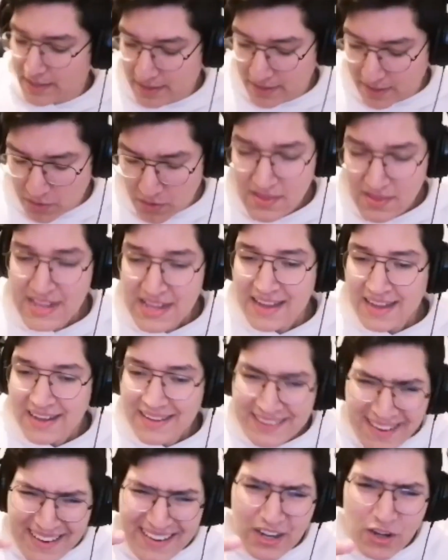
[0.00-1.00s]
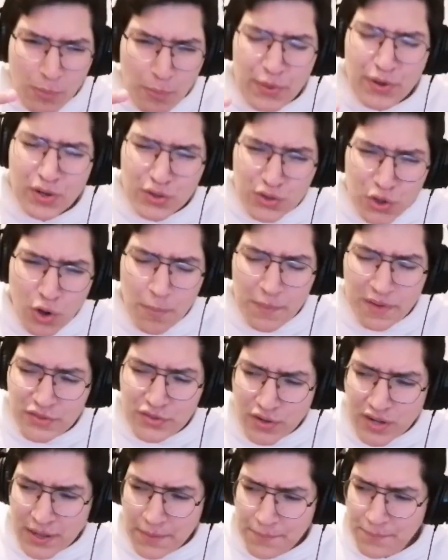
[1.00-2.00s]
que dijo, ¿saben qué es lo peor de todo?
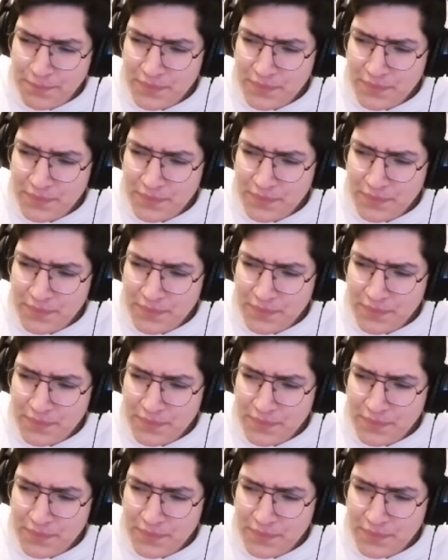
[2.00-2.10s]
Menciona,